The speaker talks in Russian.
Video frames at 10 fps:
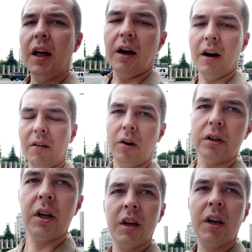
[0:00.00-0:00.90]
А вот.
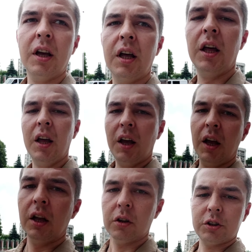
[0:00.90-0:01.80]

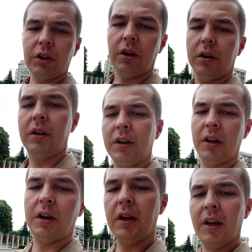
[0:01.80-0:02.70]
Ну что,
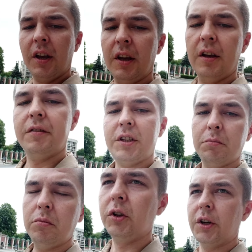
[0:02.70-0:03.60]

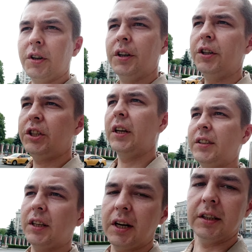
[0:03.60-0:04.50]
всем мир,
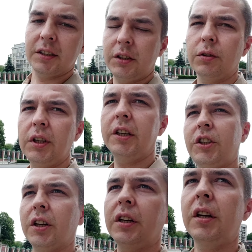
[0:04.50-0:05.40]
счастья, радости,
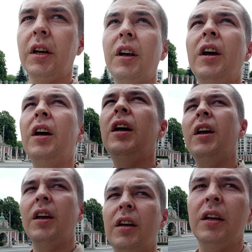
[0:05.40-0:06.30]
удачи.
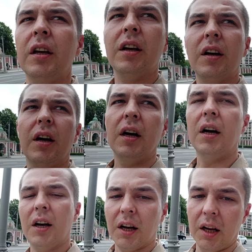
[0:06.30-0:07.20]

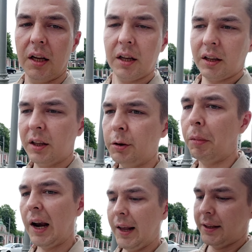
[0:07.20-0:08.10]
А, не
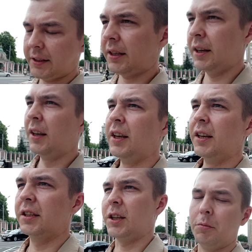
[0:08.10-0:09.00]
болеть
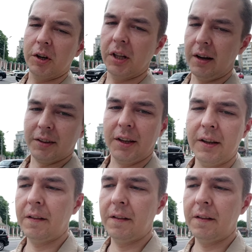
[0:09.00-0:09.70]
самое главное.